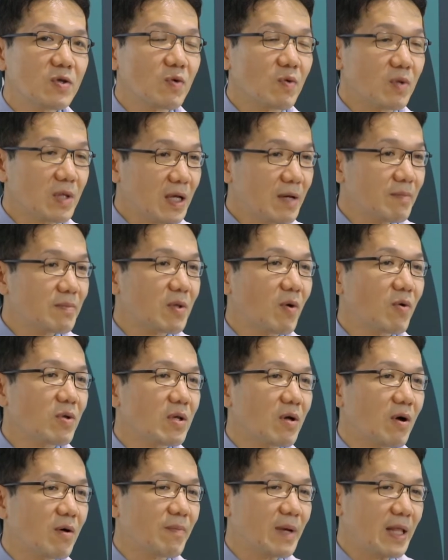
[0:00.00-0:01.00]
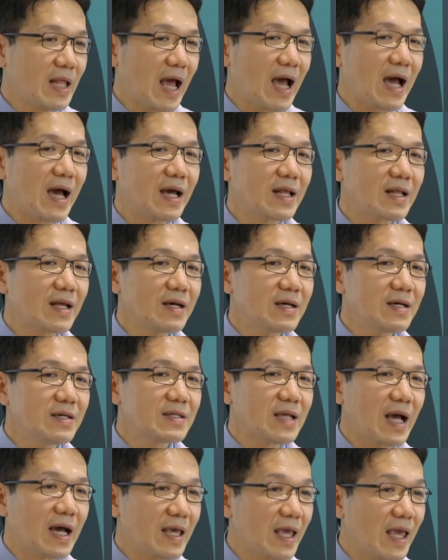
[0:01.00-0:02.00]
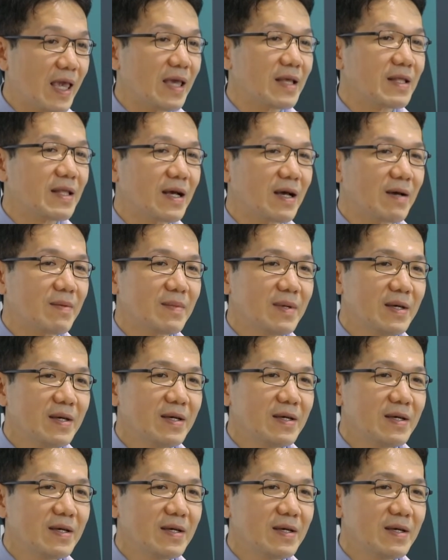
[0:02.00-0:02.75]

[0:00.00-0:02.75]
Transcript: จุดเริ่มต้นของปัญหานั่นก็คือสาเหตุนะครับ